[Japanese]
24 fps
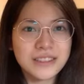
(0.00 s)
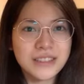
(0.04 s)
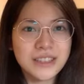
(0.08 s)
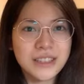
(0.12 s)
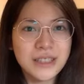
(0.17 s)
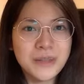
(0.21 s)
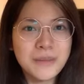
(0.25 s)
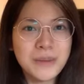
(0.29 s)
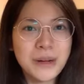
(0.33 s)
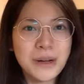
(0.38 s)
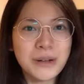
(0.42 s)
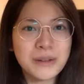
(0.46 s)

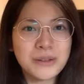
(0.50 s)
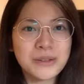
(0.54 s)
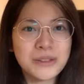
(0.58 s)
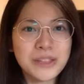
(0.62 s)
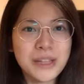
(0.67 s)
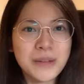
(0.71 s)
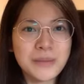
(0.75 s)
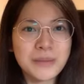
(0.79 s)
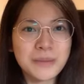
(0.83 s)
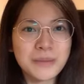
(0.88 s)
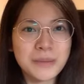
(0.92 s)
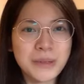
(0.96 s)
今押す
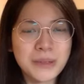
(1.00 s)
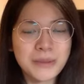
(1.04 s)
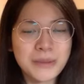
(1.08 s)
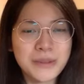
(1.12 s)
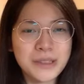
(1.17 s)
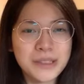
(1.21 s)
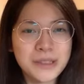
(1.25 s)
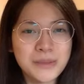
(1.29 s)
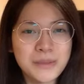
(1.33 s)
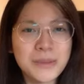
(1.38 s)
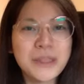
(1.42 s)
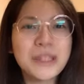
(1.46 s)
タイプもあり
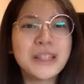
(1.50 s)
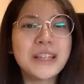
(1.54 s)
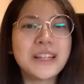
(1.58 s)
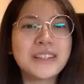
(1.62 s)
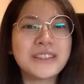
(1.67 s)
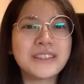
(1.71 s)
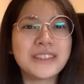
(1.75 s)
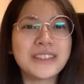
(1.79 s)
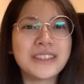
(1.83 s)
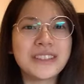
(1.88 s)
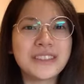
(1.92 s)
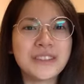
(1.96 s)
ますみんな
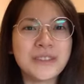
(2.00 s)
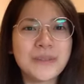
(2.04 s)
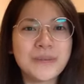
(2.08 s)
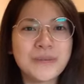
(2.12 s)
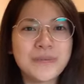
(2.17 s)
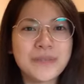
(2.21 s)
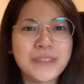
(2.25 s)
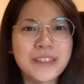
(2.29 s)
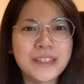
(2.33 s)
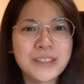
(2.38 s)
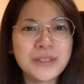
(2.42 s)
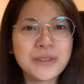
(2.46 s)
言ってる
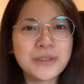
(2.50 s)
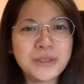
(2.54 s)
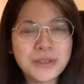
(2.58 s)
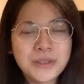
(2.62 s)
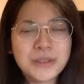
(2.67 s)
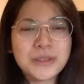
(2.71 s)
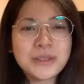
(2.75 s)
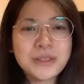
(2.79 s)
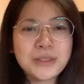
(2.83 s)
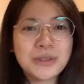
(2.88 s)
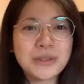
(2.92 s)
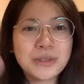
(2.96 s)
そうそ
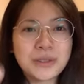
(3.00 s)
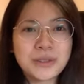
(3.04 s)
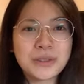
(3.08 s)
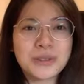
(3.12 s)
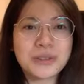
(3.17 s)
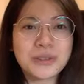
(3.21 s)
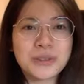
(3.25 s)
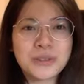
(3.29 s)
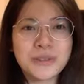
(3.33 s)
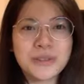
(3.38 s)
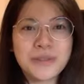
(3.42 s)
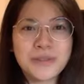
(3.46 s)
うそうそう
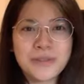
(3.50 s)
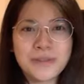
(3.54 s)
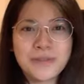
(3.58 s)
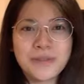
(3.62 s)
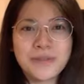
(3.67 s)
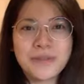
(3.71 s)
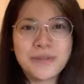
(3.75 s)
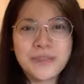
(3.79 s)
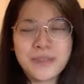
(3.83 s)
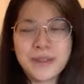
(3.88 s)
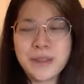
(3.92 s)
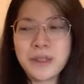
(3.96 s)
そう
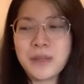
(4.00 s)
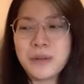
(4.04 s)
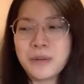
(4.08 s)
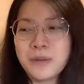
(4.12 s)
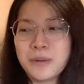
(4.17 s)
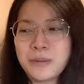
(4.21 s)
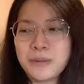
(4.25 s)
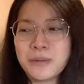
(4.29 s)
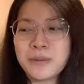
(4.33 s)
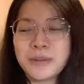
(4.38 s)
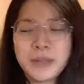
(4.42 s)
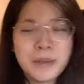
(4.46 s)
で
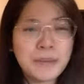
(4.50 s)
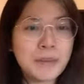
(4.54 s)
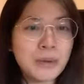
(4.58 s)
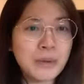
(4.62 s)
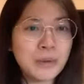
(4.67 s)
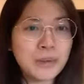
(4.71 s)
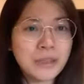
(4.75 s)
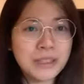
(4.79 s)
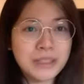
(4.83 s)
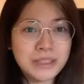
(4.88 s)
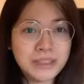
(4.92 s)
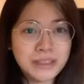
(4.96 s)
もやっぱ
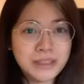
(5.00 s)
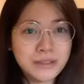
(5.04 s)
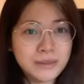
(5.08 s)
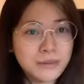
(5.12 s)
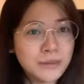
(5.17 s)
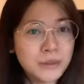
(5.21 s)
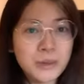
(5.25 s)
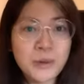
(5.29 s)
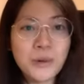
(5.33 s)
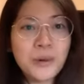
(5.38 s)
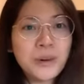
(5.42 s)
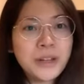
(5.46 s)
これです
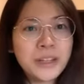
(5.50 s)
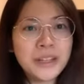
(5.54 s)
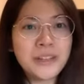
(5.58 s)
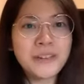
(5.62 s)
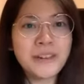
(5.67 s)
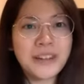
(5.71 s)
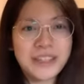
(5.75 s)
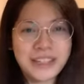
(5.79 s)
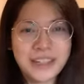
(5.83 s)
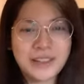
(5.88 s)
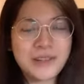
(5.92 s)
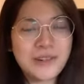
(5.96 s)
これで
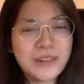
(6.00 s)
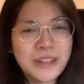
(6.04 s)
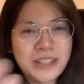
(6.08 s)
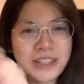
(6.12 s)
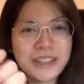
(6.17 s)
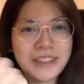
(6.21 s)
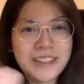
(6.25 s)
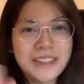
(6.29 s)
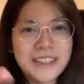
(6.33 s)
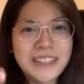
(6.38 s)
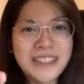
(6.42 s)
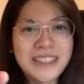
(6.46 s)
はこれ
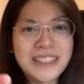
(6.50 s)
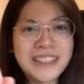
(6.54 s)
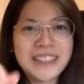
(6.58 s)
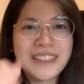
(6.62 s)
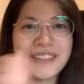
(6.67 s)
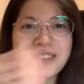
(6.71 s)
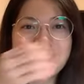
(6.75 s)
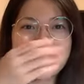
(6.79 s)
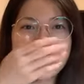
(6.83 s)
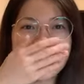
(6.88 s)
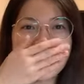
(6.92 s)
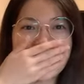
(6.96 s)
で
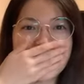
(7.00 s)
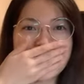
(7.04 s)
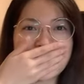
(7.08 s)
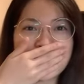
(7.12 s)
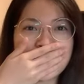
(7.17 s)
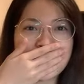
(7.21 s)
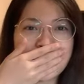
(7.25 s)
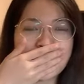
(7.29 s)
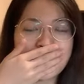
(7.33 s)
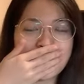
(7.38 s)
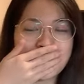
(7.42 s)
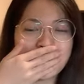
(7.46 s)
もなんかそ
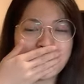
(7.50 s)
う